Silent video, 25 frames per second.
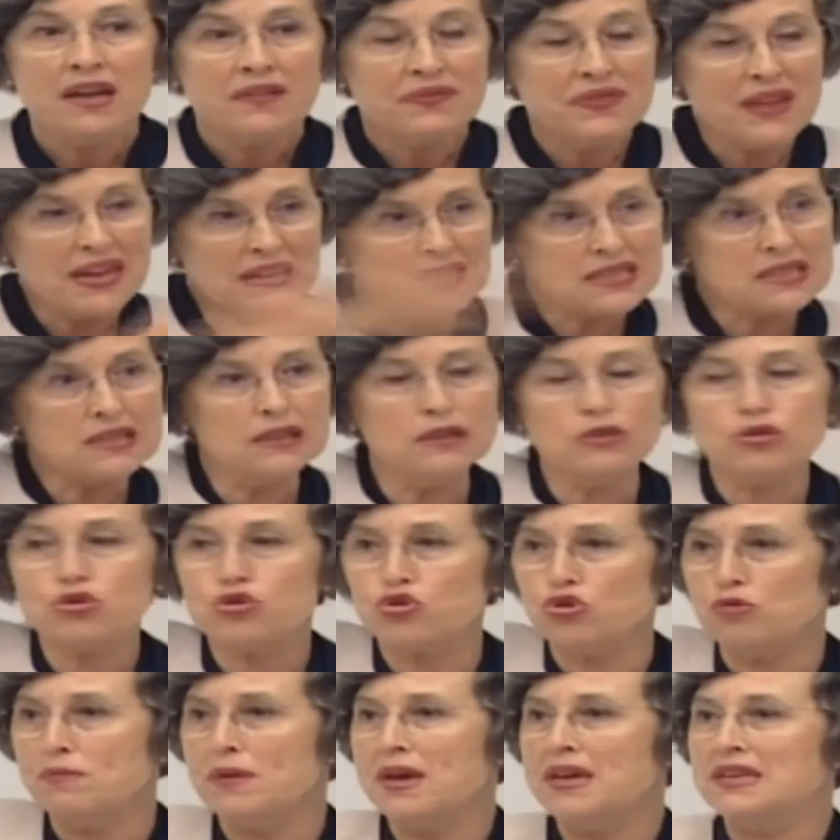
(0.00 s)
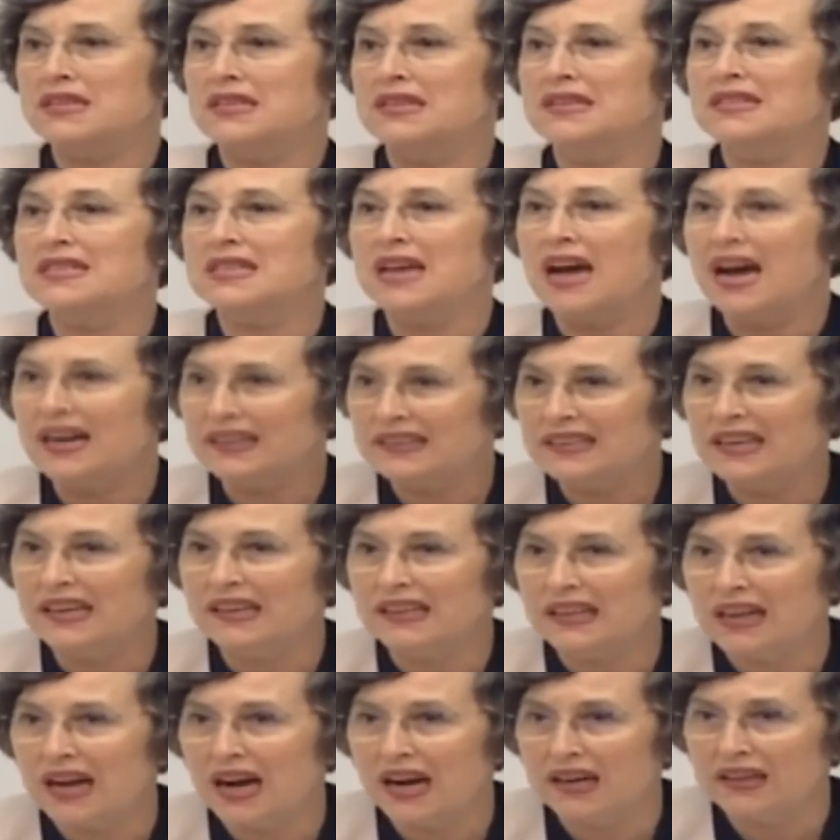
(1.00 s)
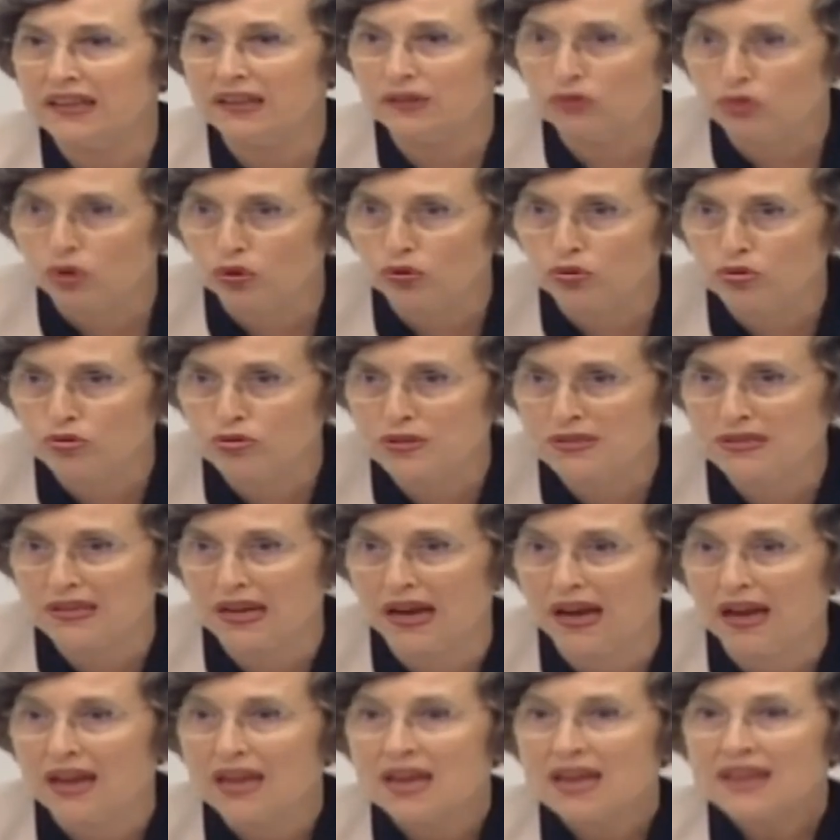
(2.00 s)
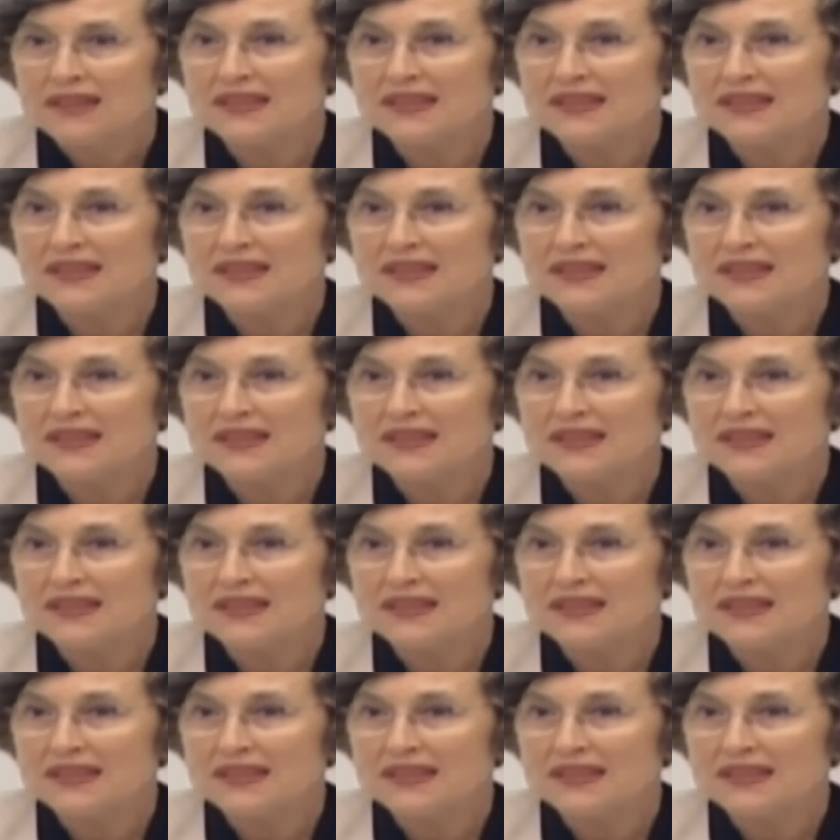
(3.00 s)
Nasıl şu meclis erkeklerle doluysa,